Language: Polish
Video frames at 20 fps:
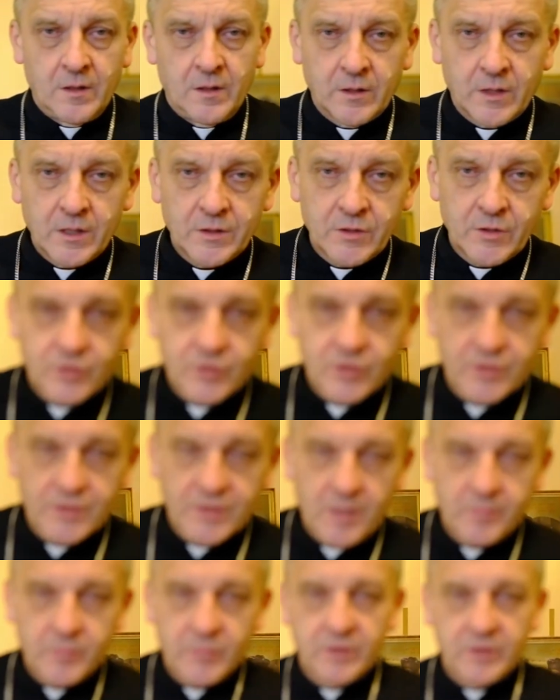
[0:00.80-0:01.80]
Kiedy
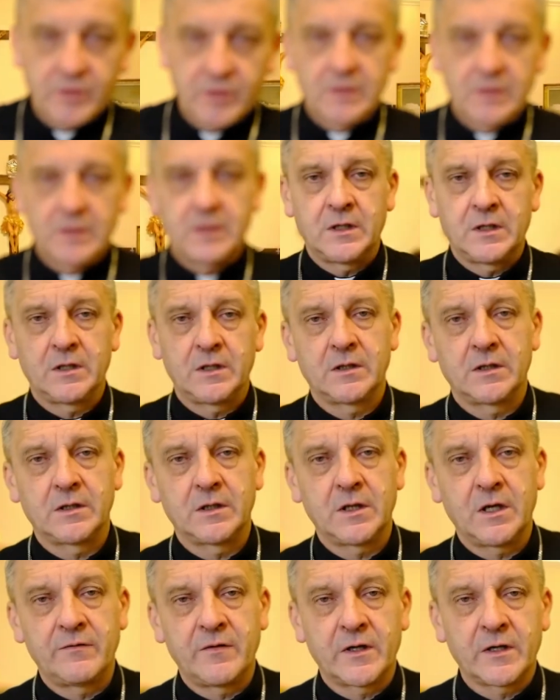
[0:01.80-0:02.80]
czytamy
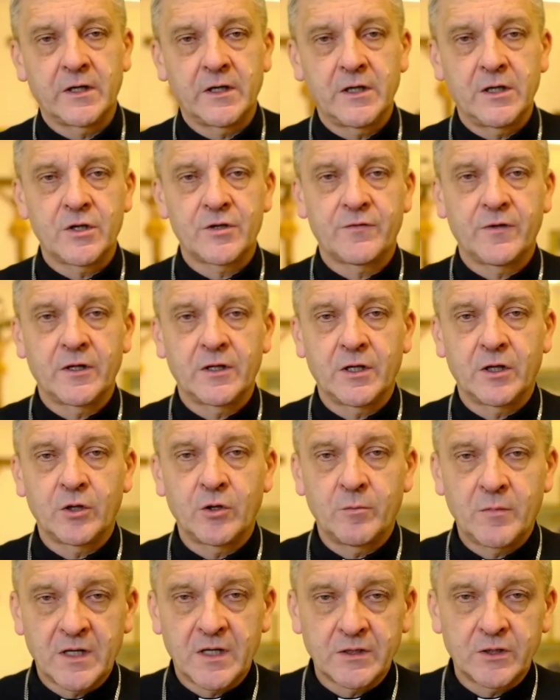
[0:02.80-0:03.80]
Ewangelię
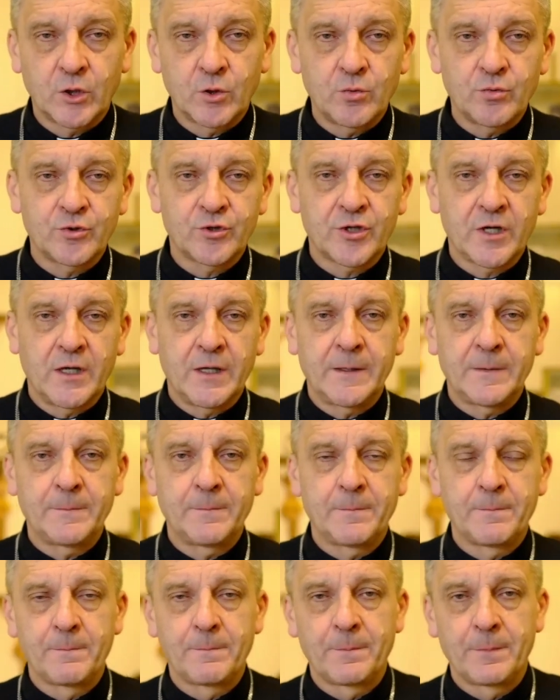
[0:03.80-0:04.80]
Świętego Mateusza,
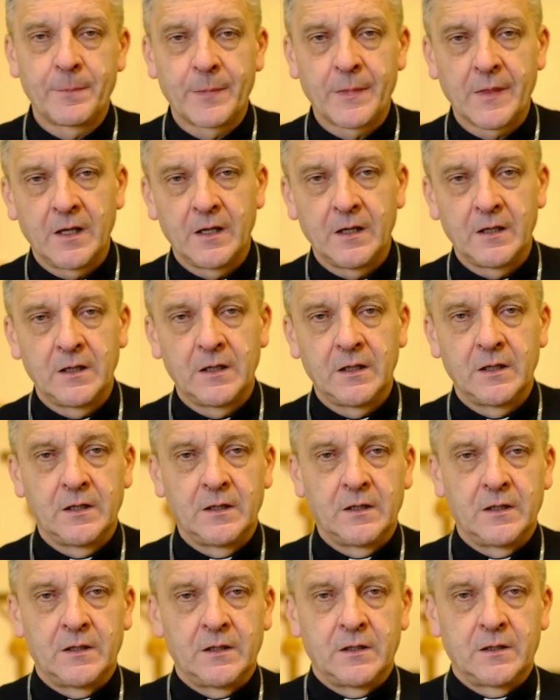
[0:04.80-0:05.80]

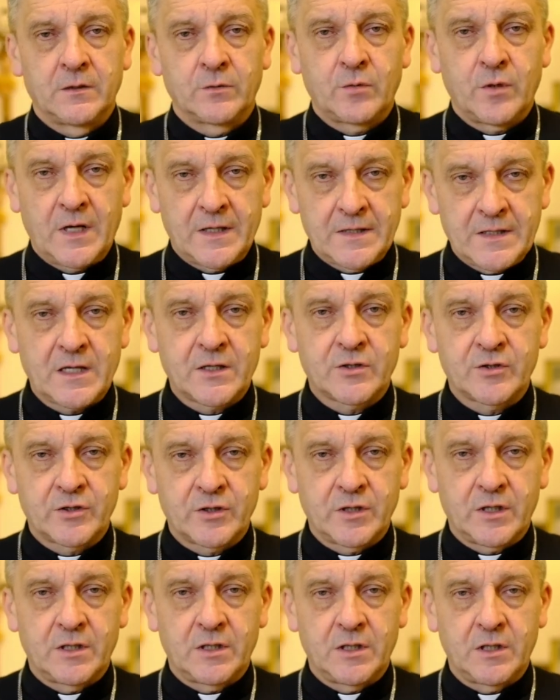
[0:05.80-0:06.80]
która
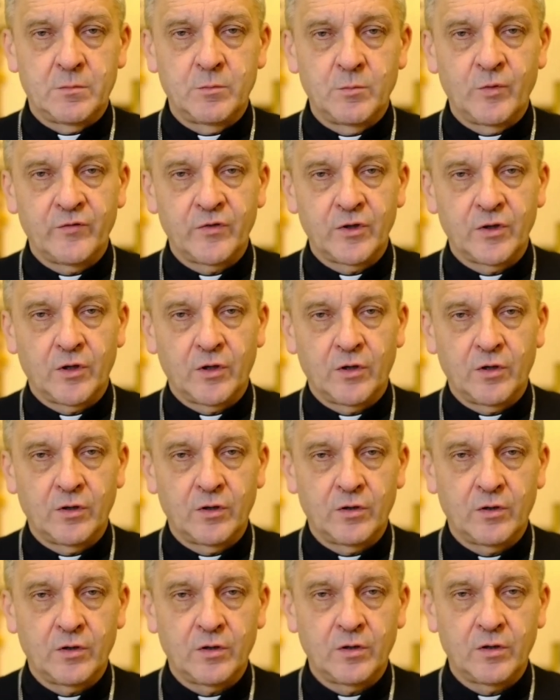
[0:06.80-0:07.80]
także mówi
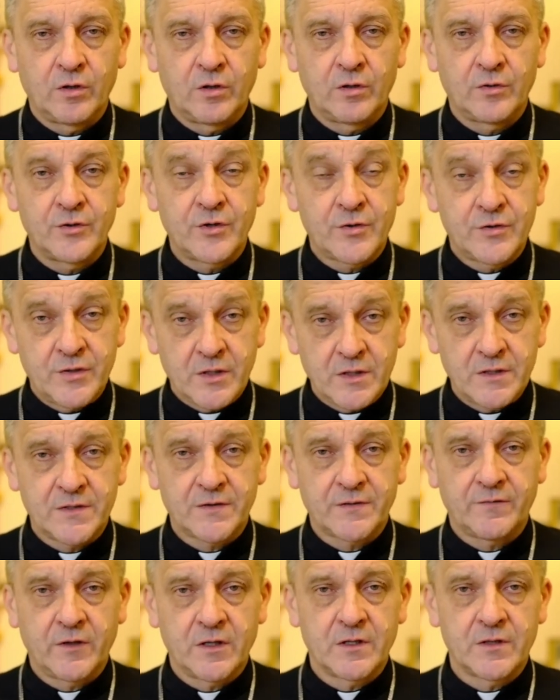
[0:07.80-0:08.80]
o
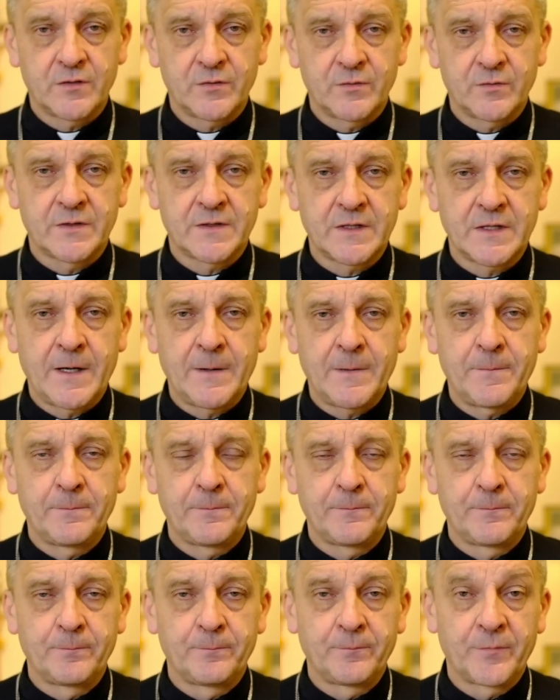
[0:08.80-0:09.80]
dzieciństwie Jezusa,
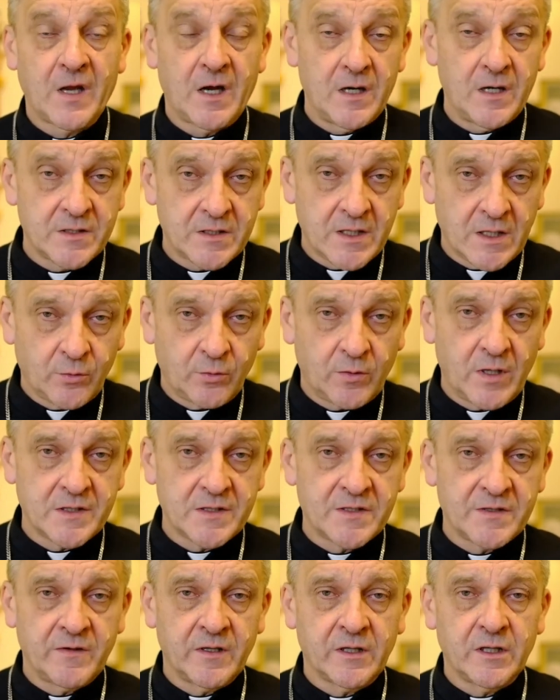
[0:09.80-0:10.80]
ale akurat z
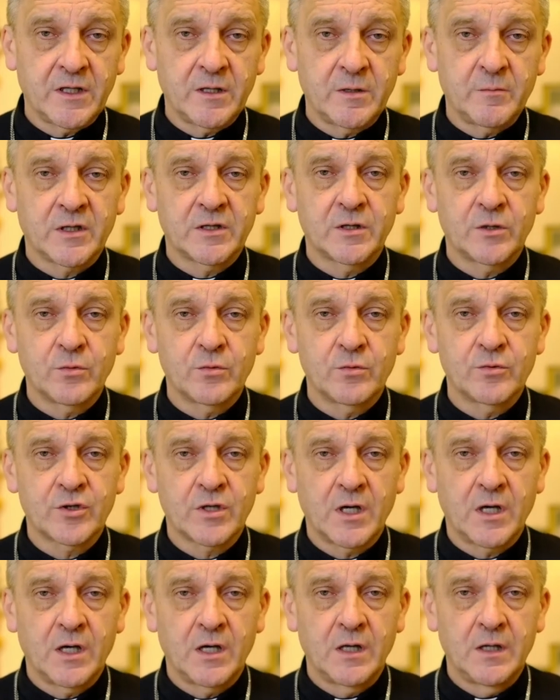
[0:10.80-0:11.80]
Ewangelii
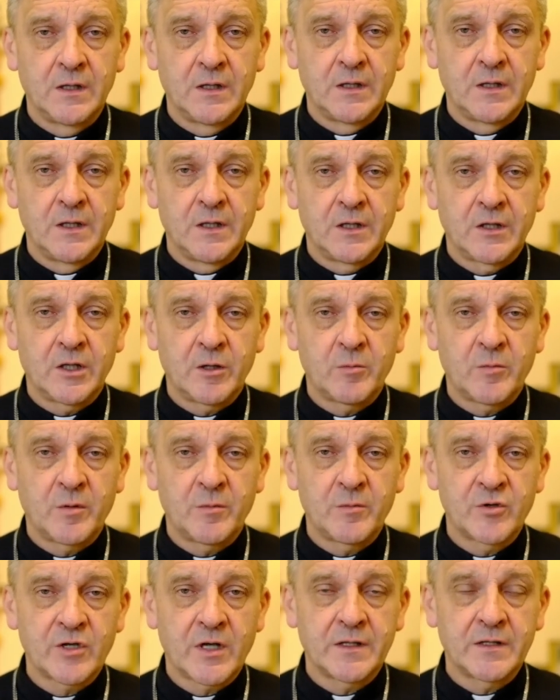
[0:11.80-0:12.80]
Mateusza nie
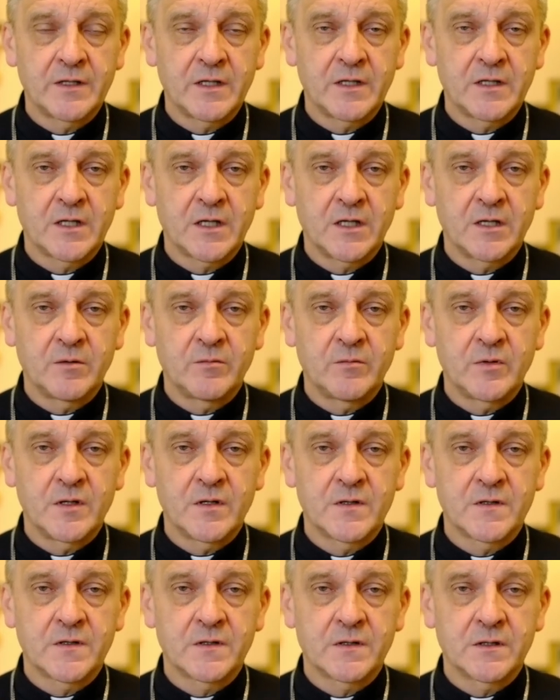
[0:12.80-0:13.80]
mamy żadnej
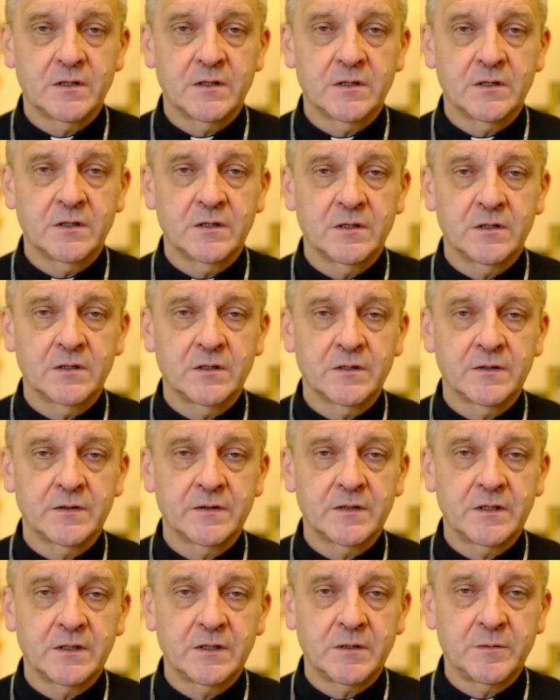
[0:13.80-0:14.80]
tajemnicy
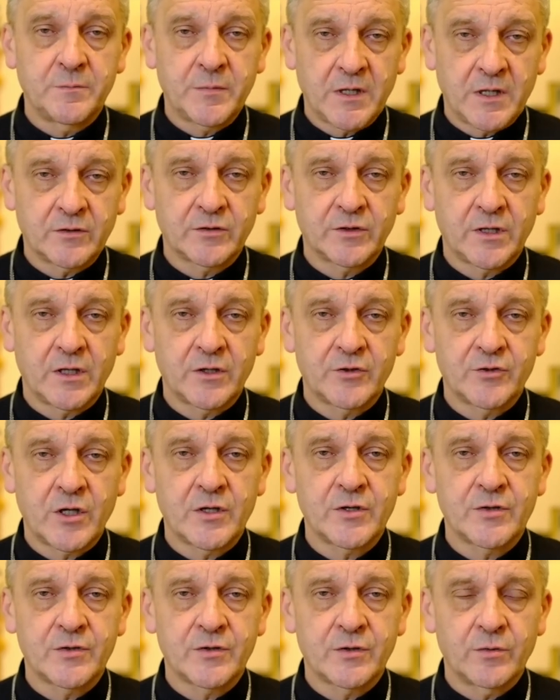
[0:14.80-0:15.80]
z tej pierwszej
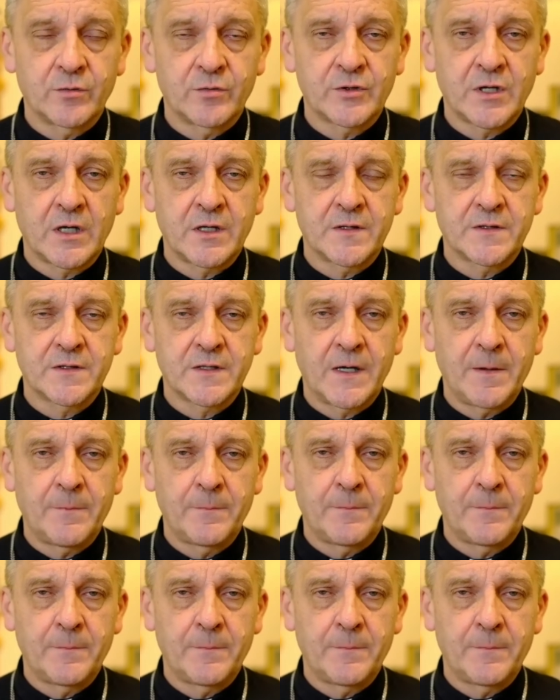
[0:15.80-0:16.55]
części różańca.